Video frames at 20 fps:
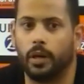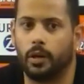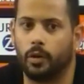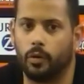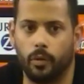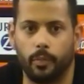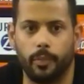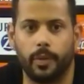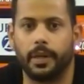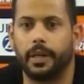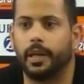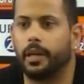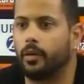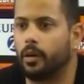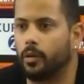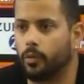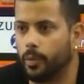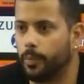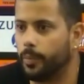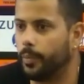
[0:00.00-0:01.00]
a los
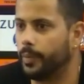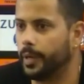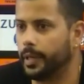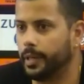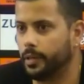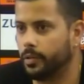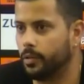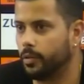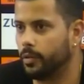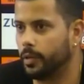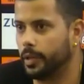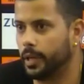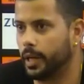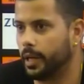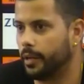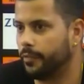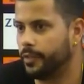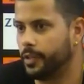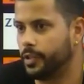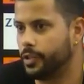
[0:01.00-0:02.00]
compañeros, al cuerpo médico y
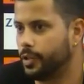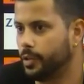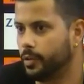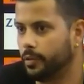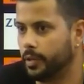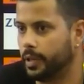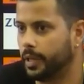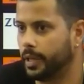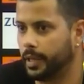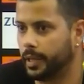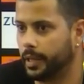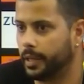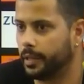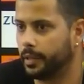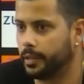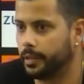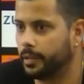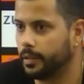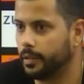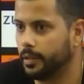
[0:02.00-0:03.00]
a la afición
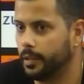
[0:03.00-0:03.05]
que,